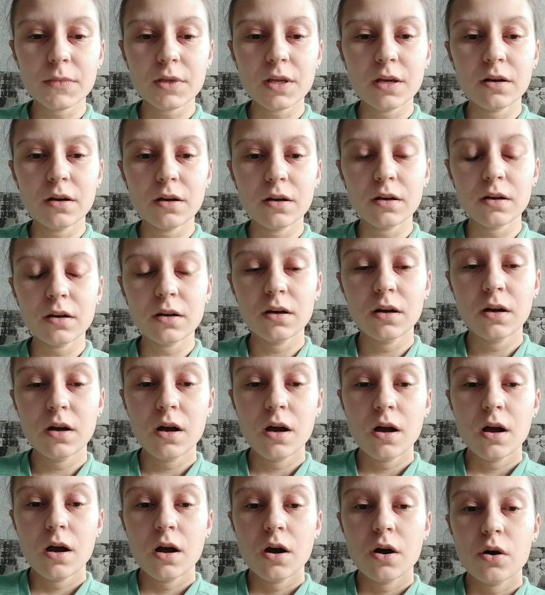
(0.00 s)
э,
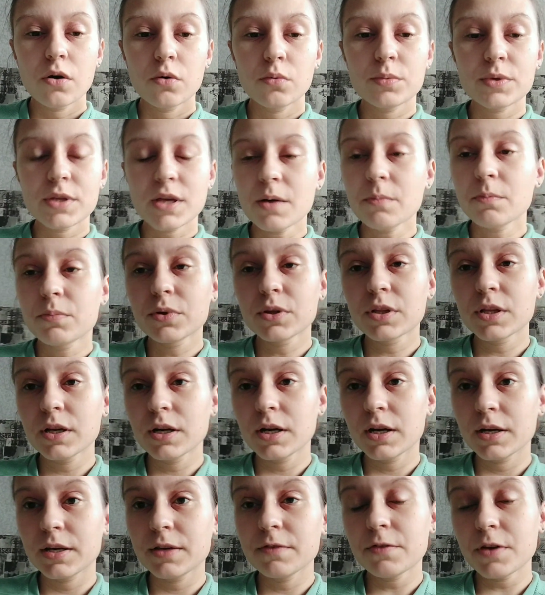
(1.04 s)
у меня
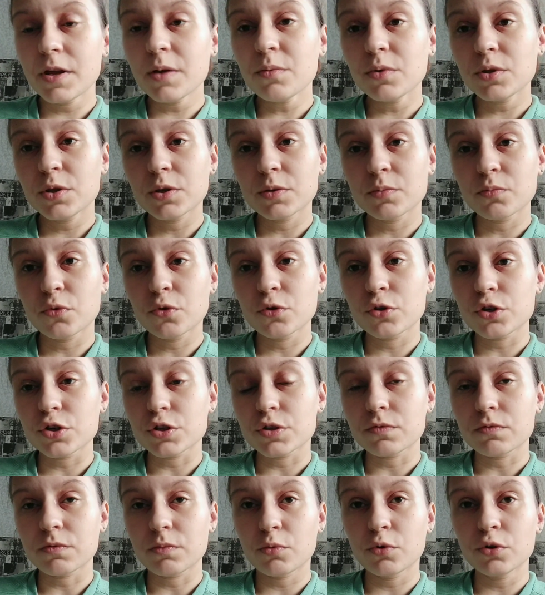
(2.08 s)
было и времени больше
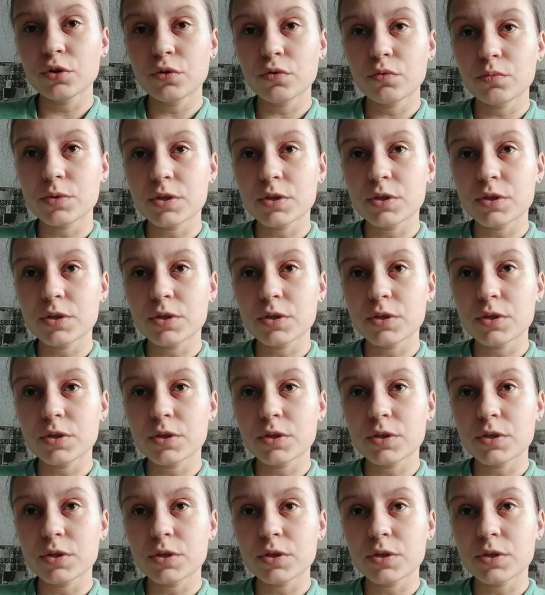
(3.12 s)
свободного,